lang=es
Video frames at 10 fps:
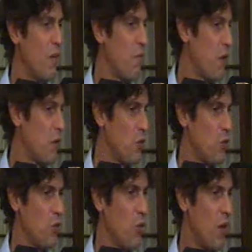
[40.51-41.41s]

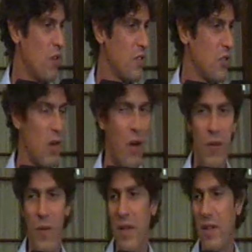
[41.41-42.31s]
infraestructura, acceso a la
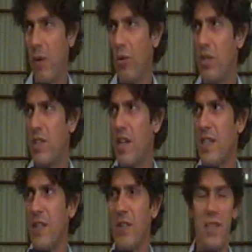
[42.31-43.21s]
vivienda, justicia
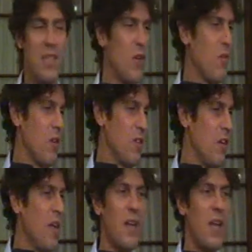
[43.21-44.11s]
que hace 25
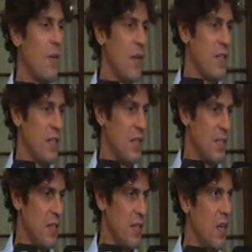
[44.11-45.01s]
años, nadie va a decir
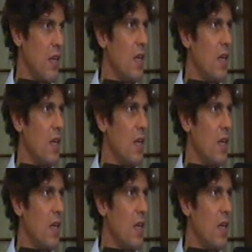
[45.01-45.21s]
que sí.